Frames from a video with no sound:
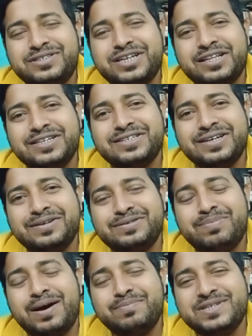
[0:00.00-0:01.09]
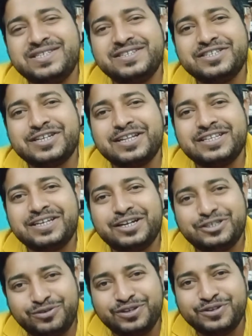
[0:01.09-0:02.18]
সাথে বা বিজনেসের সাথে যারা
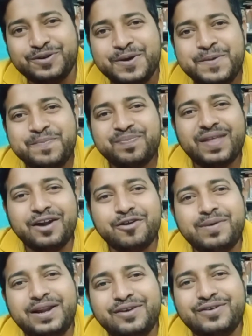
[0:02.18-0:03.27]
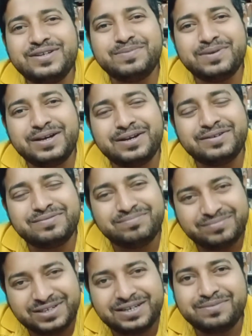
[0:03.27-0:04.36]
জড়িত তারাও ভালো করে
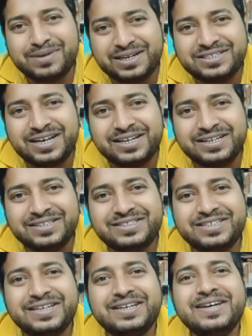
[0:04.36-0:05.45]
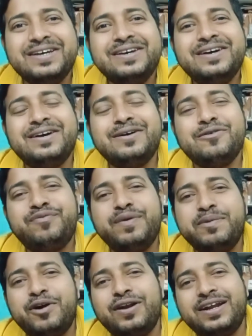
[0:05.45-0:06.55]
মানে জানেন যে
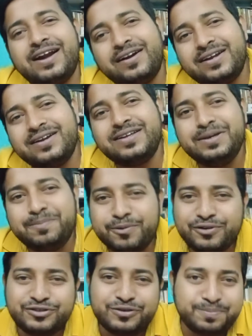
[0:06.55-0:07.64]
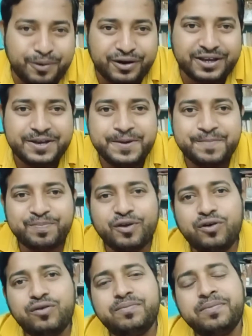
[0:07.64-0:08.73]
ফেভিকলের আঠার কি প্রয়োজন পড়ে তো
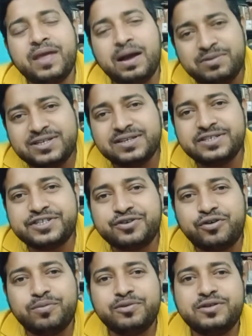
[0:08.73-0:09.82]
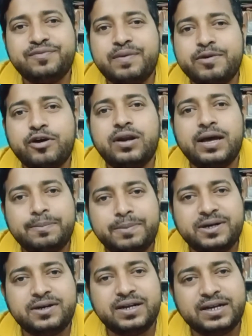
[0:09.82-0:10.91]
আমি সাজেস্ট করব যে ফেভিকল
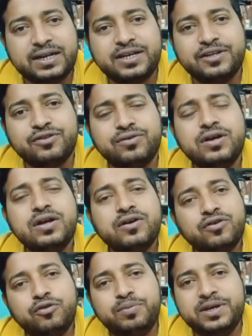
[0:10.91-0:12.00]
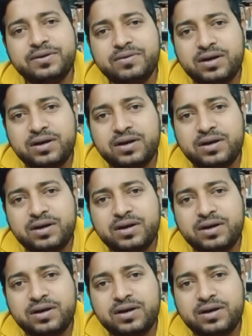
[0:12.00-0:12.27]
হাইপার এটা কিন্তু খুবই